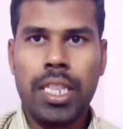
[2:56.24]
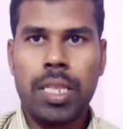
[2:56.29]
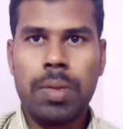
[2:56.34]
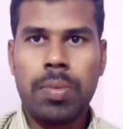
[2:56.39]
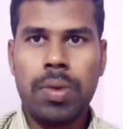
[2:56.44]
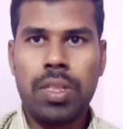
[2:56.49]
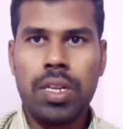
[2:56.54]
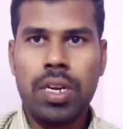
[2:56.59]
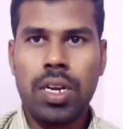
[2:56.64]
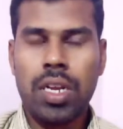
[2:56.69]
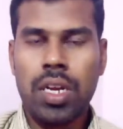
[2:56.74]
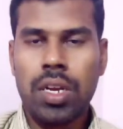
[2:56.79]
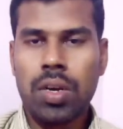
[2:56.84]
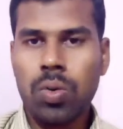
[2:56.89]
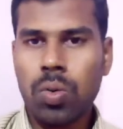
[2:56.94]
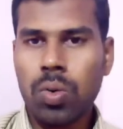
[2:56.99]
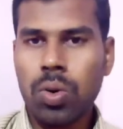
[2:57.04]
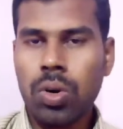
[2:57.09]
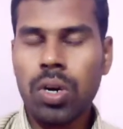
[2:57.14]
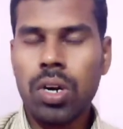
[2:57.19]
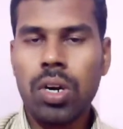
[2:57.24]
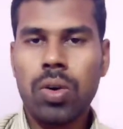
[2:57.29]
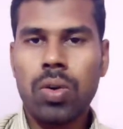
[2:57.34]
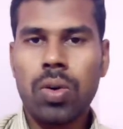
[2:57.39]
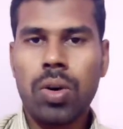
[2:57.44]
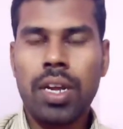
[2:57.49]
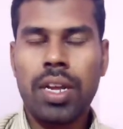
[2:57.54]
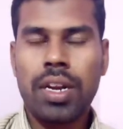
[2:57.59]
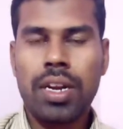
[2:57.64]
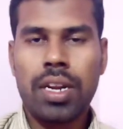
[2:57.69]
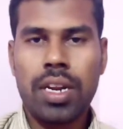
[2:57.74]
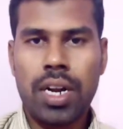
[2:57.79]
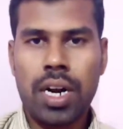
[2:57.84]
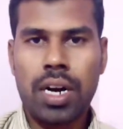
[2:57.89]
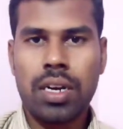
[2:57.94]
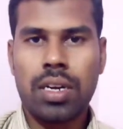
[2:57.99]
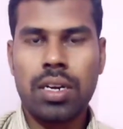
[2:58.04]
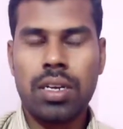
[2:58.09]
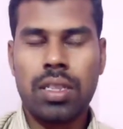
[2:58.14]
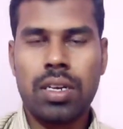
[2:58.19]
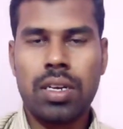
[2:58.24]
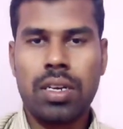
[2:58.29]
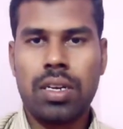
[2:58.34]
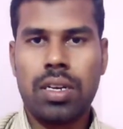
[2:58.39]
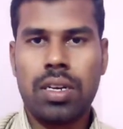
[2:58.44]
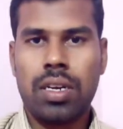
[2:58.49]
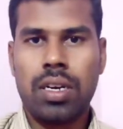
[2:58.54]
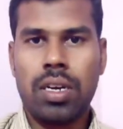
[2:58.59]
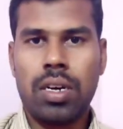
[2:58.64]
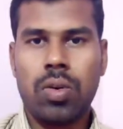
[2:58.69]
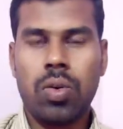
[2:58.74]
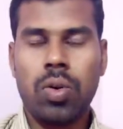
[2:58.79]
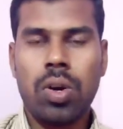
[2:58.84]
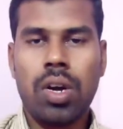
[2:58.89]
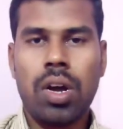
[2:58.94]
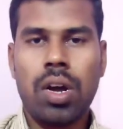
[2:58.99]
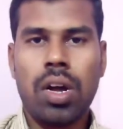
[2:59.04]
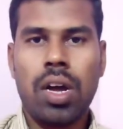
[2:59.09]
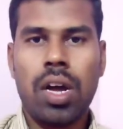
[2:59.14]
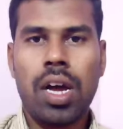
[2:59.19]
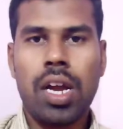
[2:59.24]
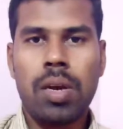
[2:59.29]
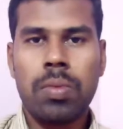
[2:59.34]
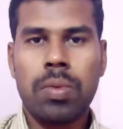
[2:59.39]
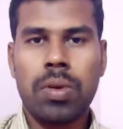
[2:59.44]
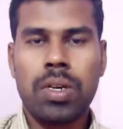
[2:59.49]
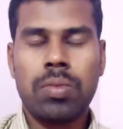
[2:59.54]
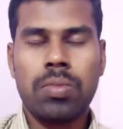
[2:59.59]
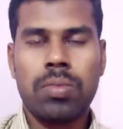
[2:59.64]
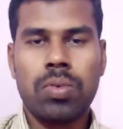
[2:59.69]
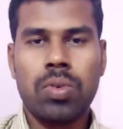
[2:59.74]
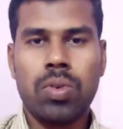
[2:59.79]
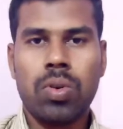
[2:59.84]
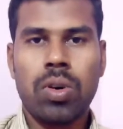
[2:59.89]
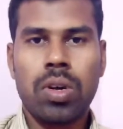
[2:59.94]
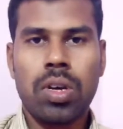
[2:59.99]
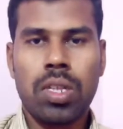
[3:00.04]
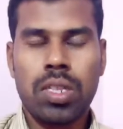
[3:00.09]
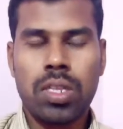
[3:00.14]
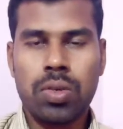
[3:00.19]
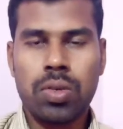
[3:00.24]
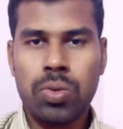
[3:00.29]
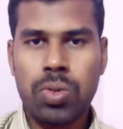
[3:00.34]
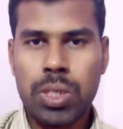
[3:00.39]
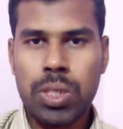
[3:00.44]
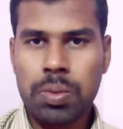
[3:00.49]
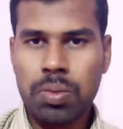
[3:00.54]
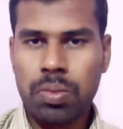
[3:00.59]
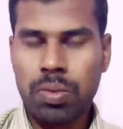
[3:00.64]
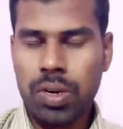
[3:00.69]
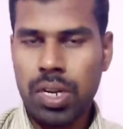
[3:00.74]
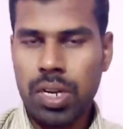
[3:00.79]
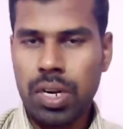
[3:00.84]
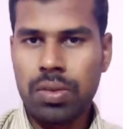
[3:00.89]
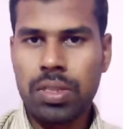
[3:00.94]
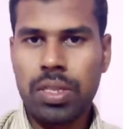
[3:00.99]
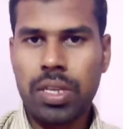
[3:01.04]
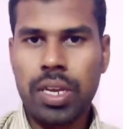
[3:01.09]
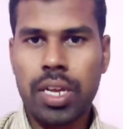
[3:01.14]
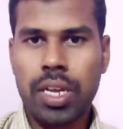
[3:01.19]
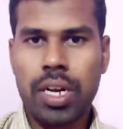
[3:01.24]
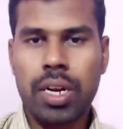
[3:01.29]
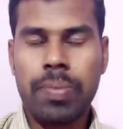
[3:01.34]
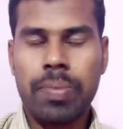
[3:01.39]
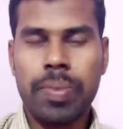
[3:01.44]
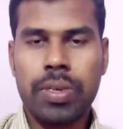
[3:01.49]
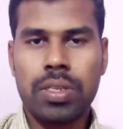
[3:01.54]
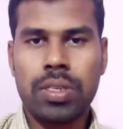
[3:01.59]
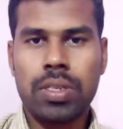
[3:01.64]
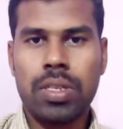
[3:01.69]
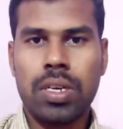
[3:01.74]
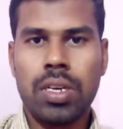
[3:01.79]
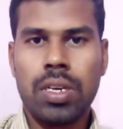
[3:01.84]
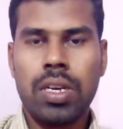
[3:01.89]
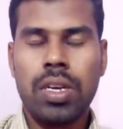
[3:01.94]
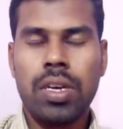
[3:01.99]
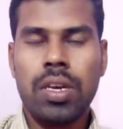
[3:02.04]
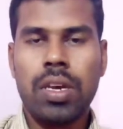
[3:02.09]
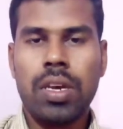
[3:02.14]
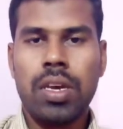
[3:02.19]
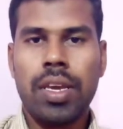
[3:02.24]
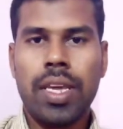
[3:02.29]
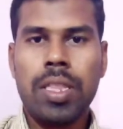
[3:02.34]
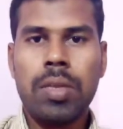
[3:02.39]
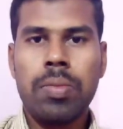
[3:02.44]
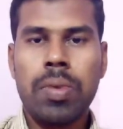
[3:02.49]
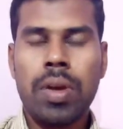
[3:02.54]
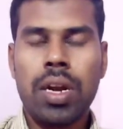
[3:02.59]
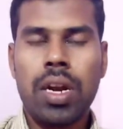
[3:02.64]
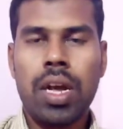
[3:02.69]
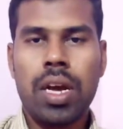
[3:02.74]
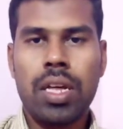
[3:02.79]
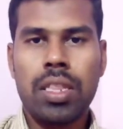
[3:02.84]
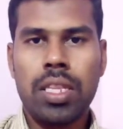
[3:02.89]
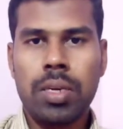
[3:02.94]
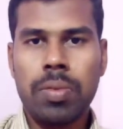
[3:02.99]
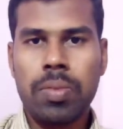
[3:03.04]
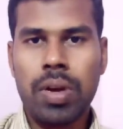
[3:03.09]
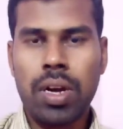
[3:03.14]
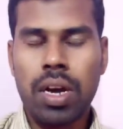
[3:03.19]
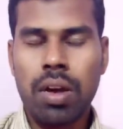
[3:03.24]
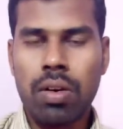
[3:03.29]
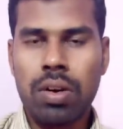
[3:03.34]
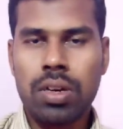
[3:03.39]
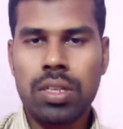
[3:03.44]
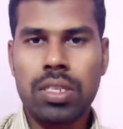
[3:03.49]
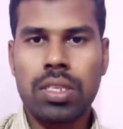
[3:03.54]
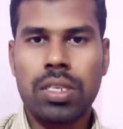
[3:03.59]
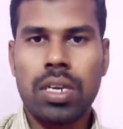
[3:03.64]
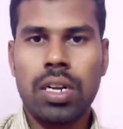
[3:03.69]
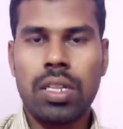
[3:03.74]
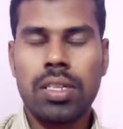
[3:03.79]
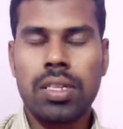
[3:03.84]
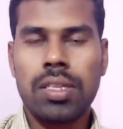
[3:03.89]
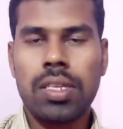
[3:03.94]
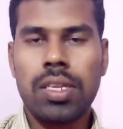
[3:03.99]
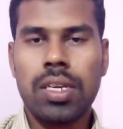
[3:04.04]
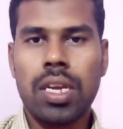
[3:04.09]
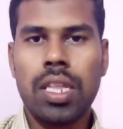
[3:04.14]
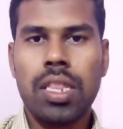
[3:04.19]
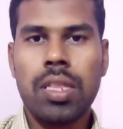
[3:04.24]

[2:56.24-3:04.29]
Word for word: இந்த மாதிரி உங்களுக்குள்ளே என்ன நடக்குது உங்கள் ஆள் மனம் உங்கள் அந்த சூட்சம உடல் வந்து என்ன பேசுது எது மேலே அதிகமாக கவனத்தை செலுத்துது